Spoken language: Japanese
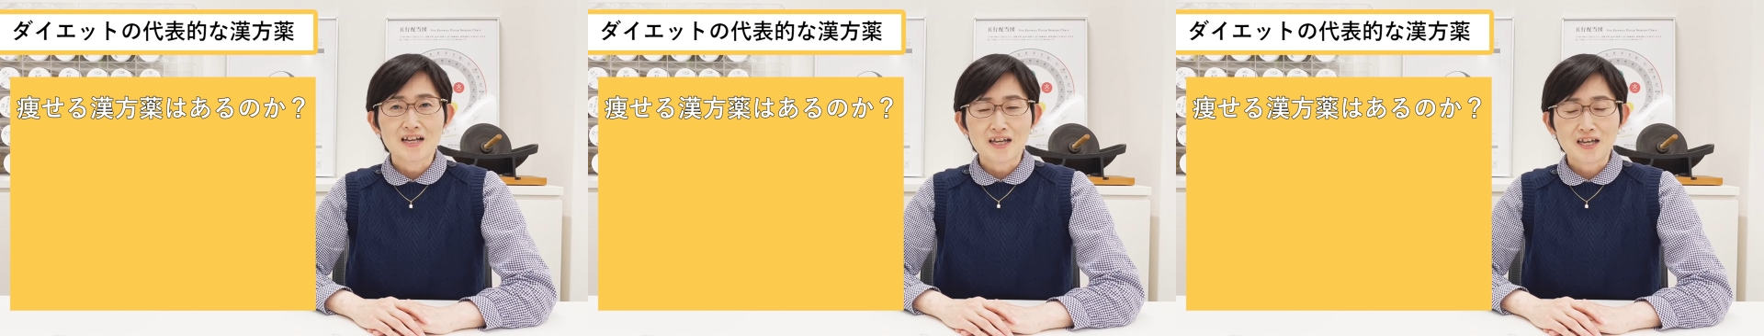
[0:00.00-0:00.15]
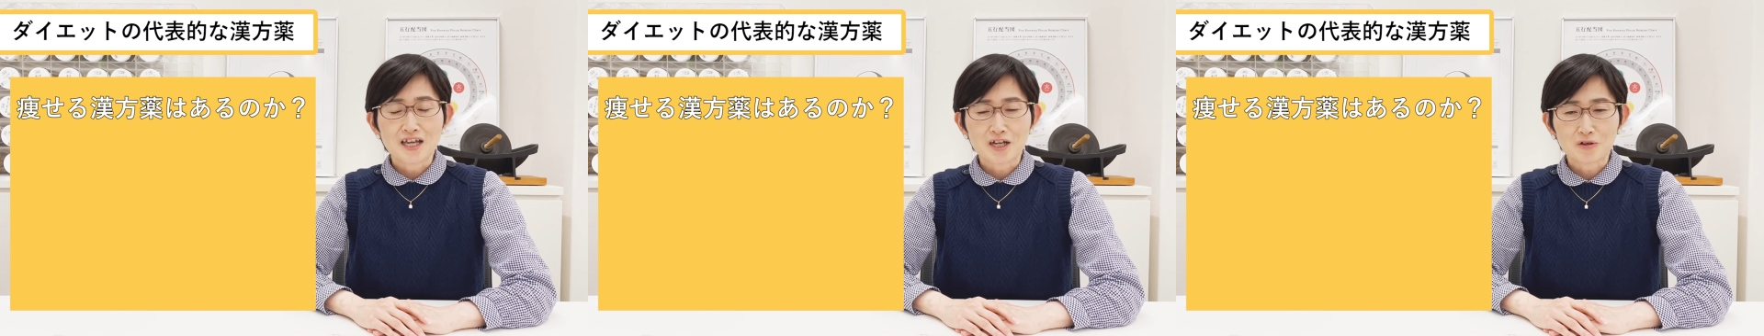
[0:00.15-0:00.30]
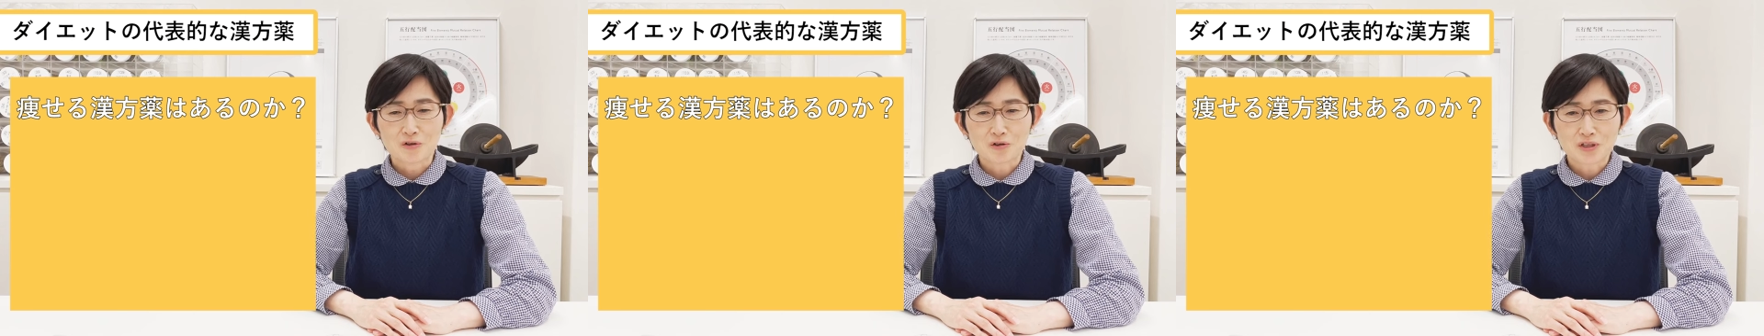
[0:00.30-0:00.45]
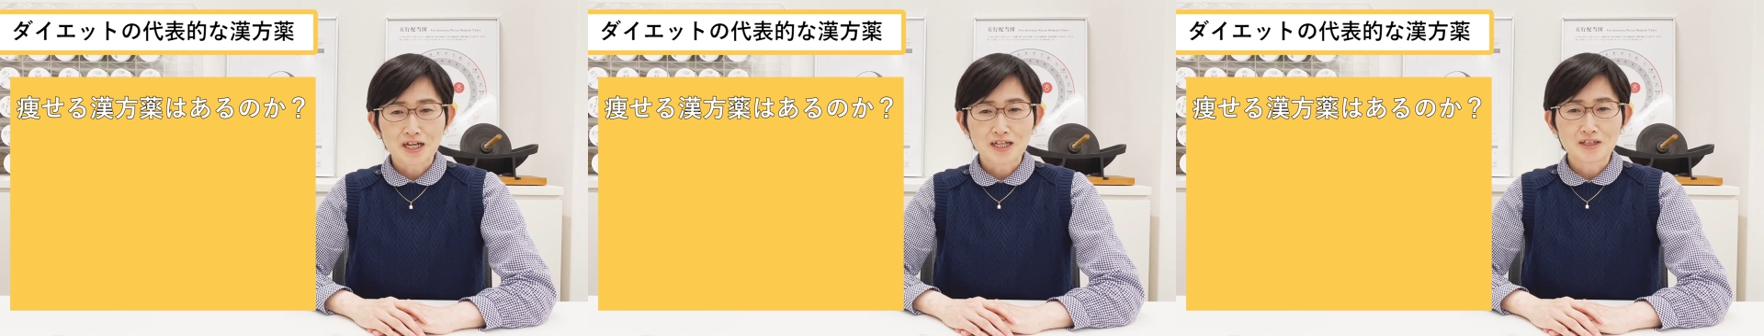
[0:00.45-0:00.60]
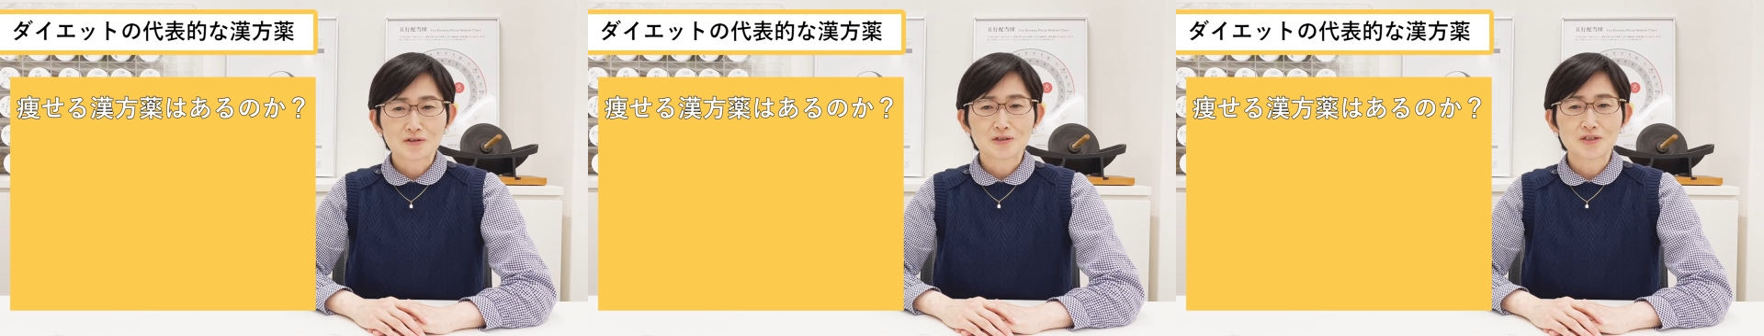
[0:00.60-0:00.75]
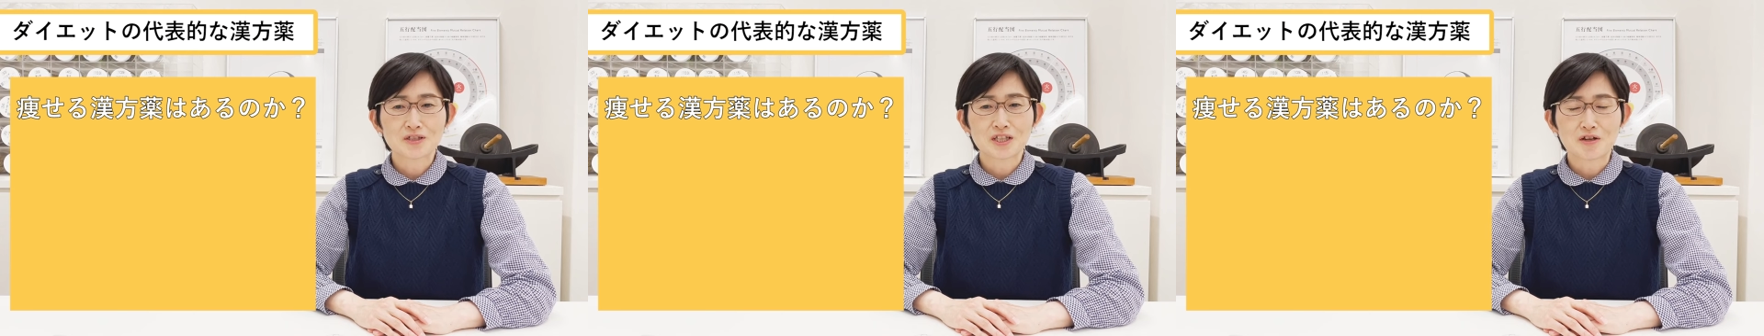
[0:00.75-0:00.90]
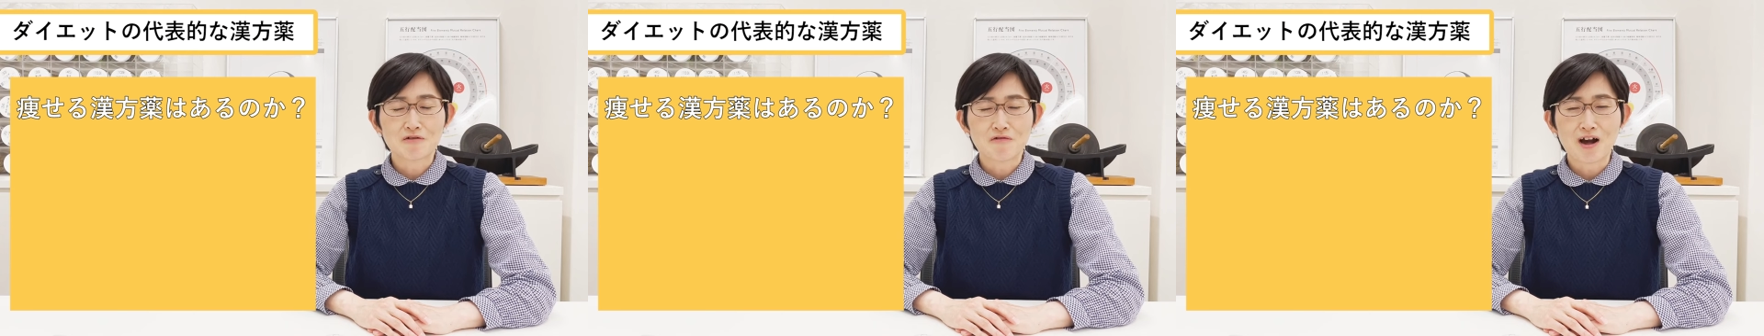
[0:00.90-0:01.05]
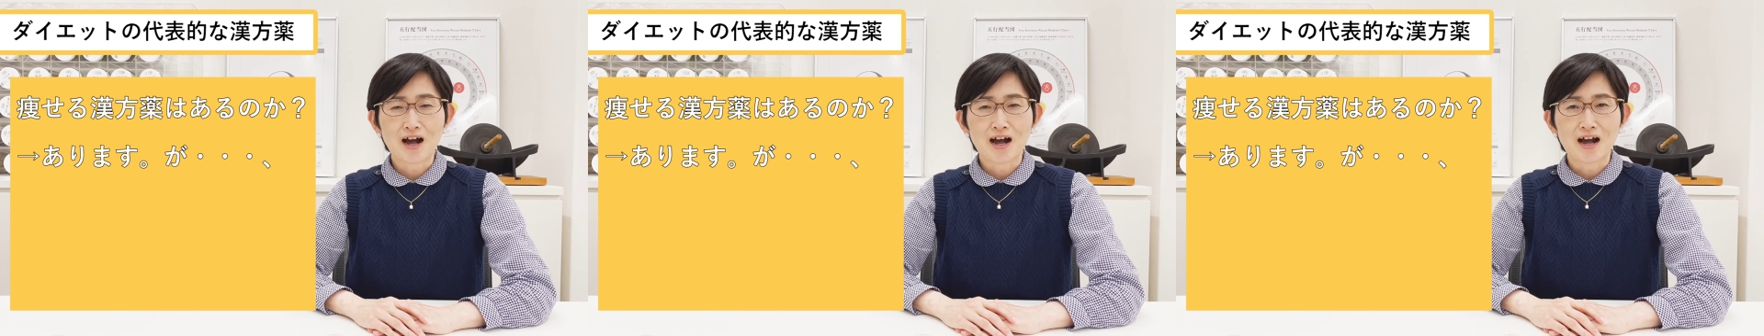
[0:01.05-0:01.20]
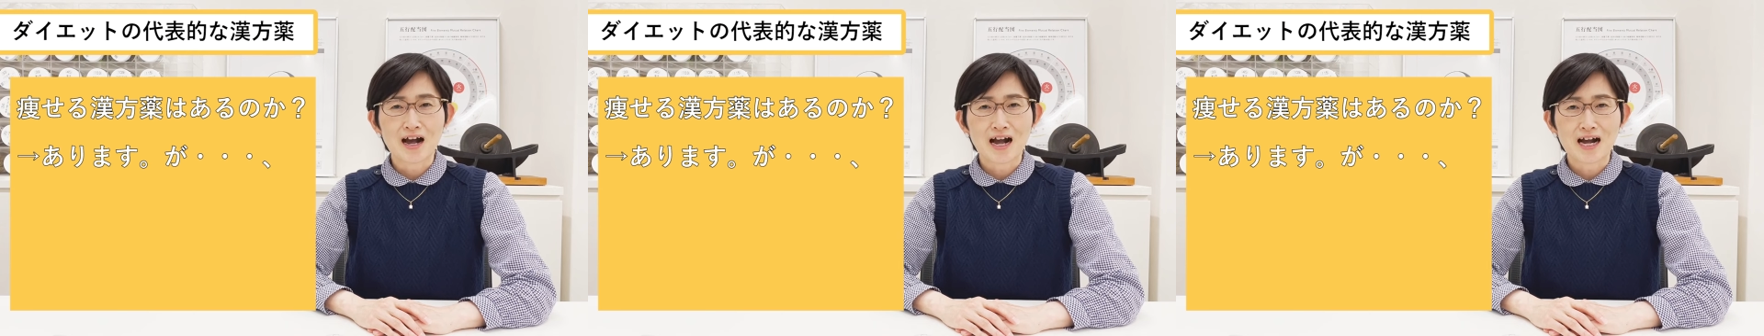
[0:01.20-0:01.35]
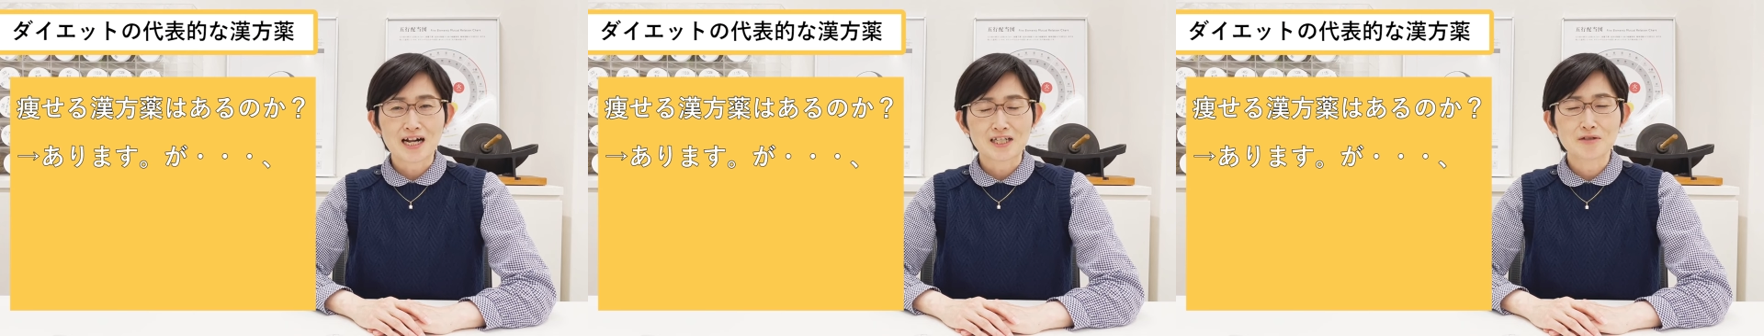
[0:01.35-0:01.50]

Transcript: えー、答えとしてはあ